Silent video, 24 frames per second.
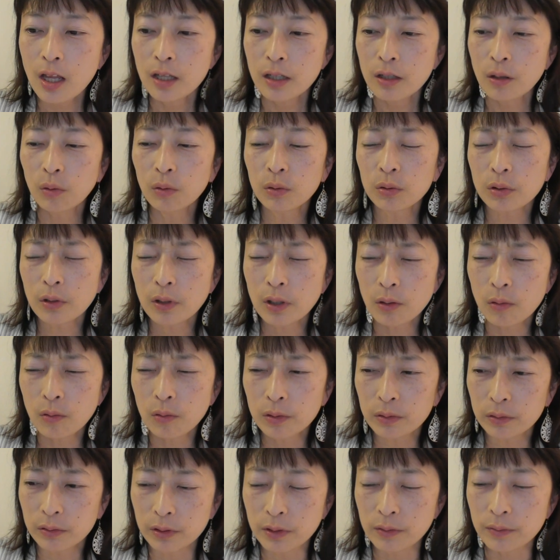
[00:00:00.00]
で本当は
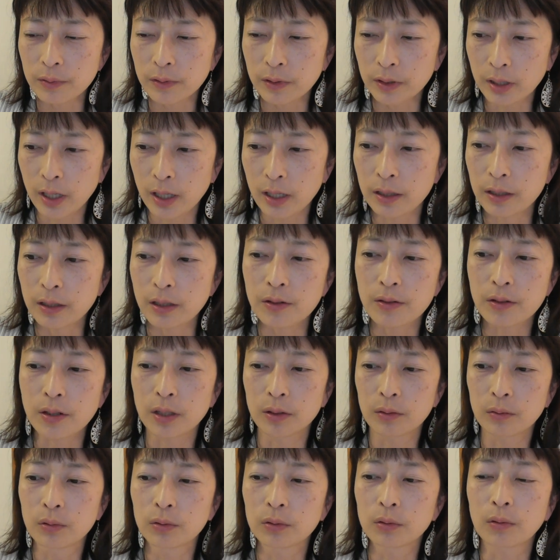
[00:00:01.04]
こういうふうに拭きたいんです
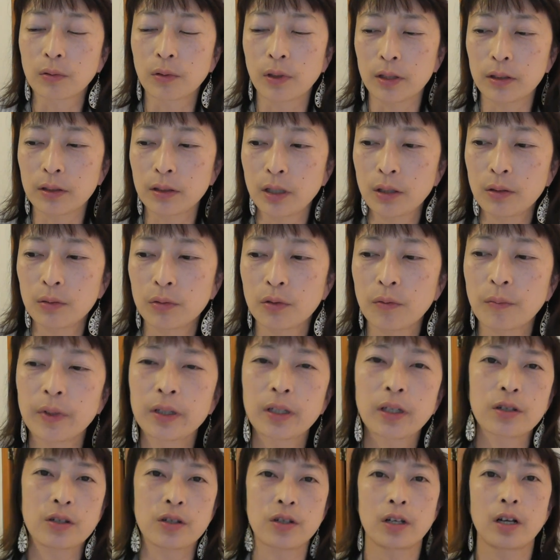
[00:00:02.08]
けどとかっていうとま
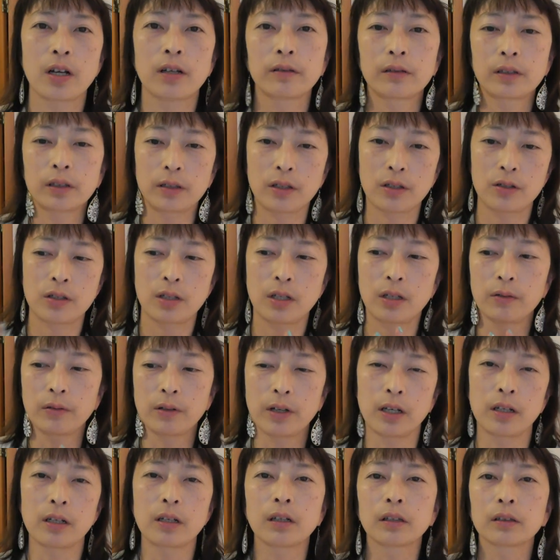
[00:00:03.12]
た違う形の
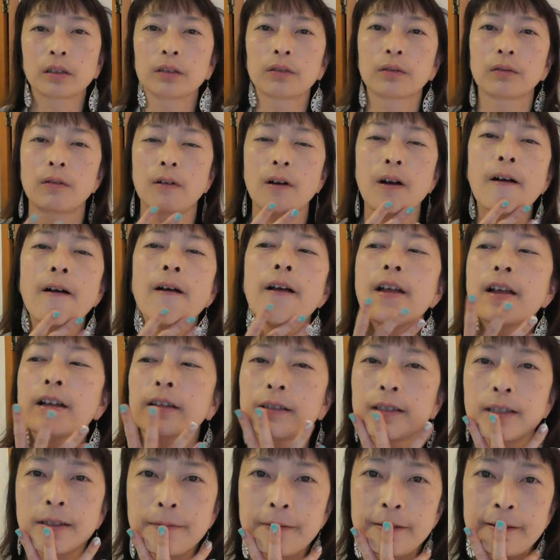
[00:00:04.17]
やり方とか
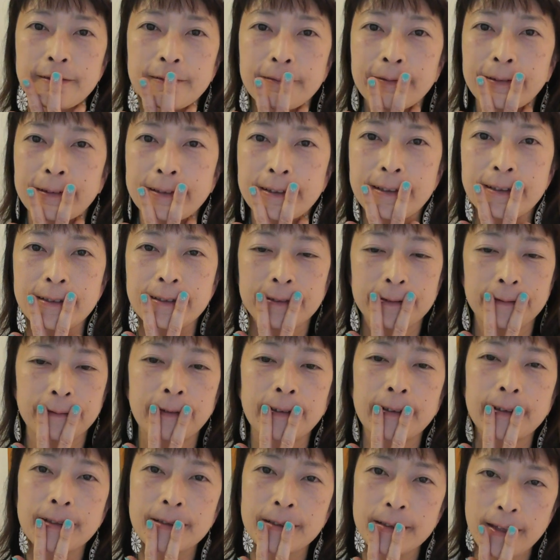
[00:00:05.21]
唇の形と
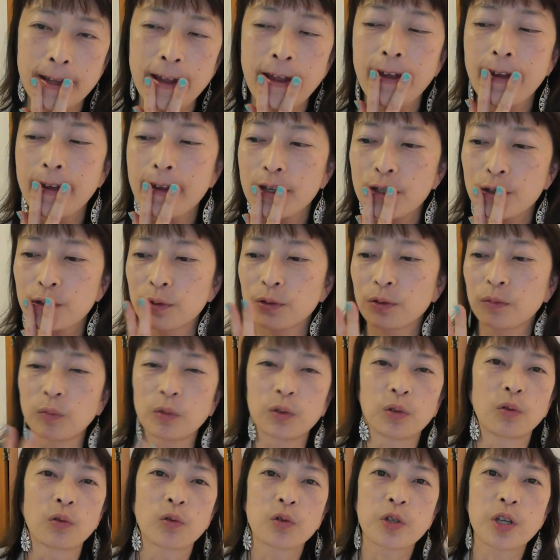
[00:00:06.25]
かですねそういう
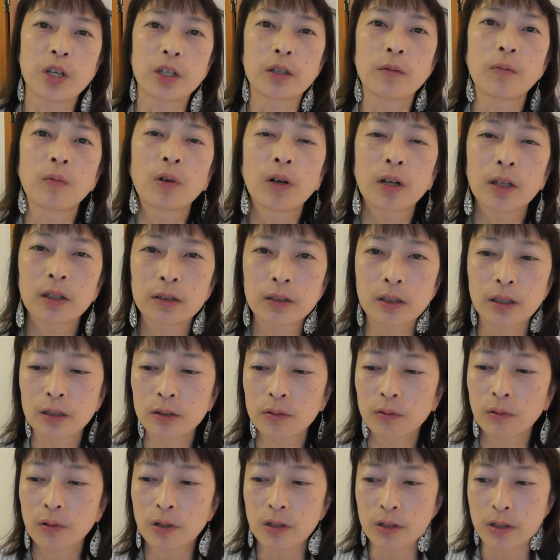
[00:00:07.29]
ものを教えてもらったり
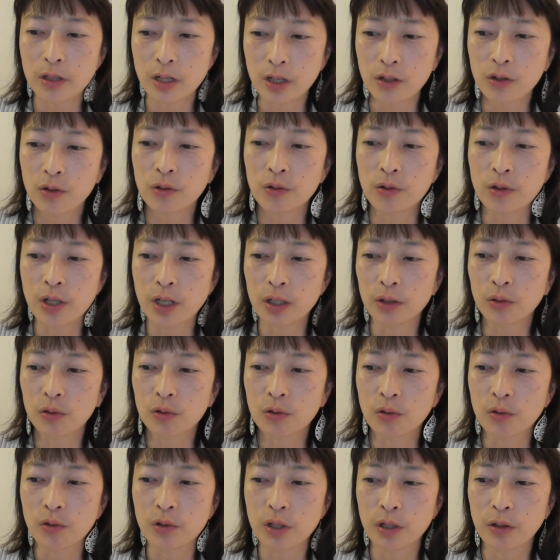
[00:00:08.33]
とかして修正と
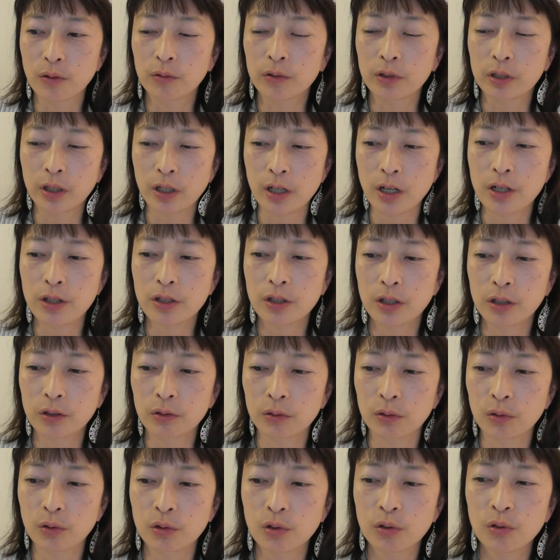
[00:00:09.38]
調整を繰り返してい
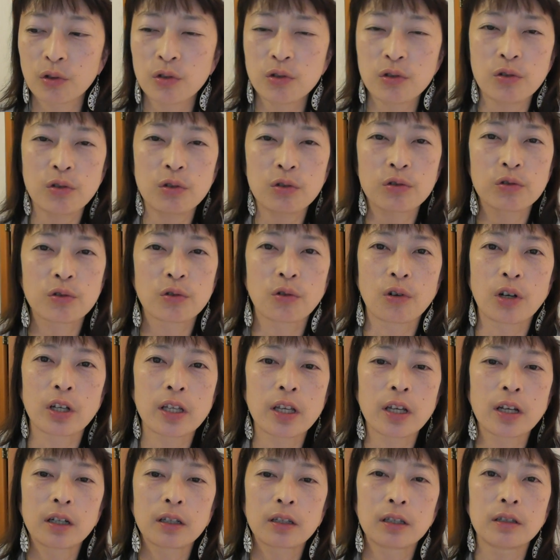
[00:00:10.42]
くとその都度都度課
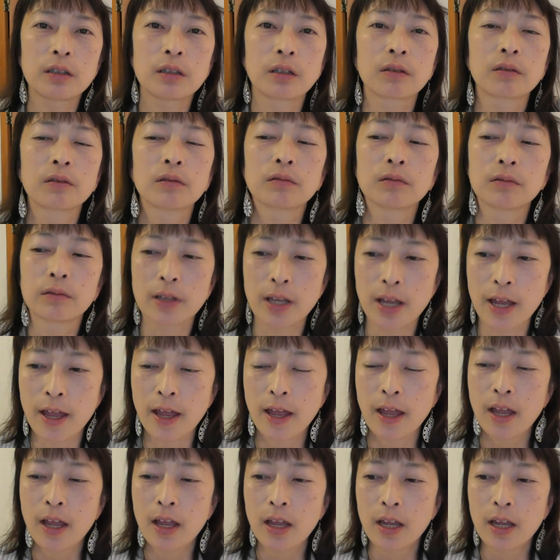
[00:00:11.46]
題が出てくるので